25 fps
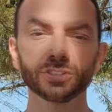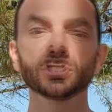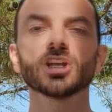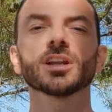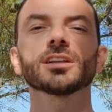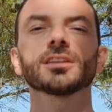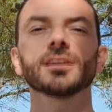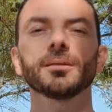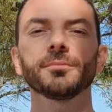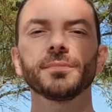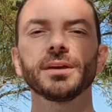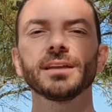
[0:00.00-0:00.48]

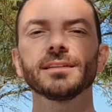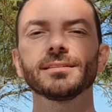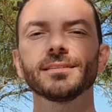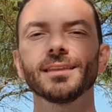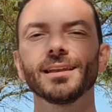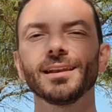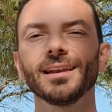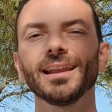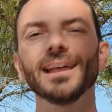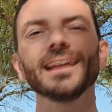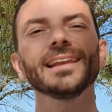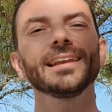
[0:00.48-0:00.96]

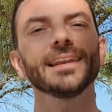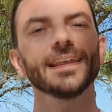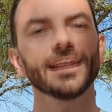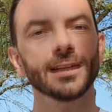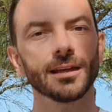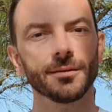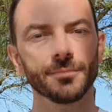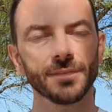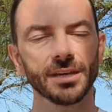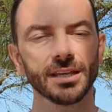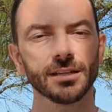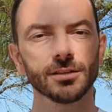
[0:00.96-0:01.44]
Certamente
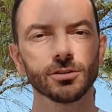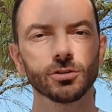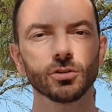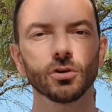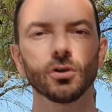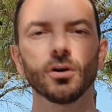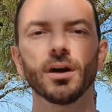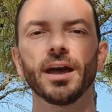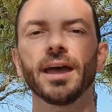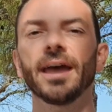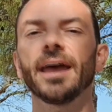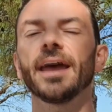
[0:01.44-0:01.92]

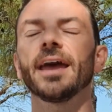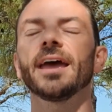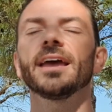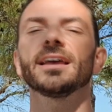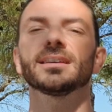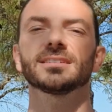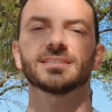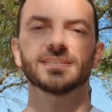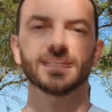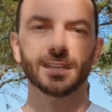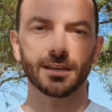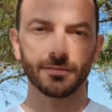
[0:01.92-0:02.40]
l'allenamento è
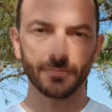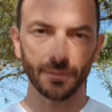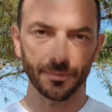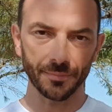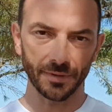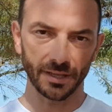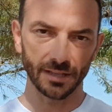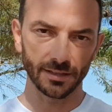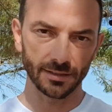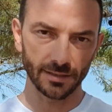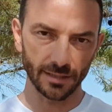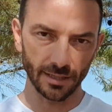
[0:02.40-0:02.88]

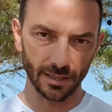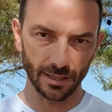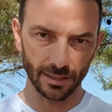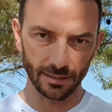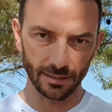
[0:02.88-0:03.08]
estremamente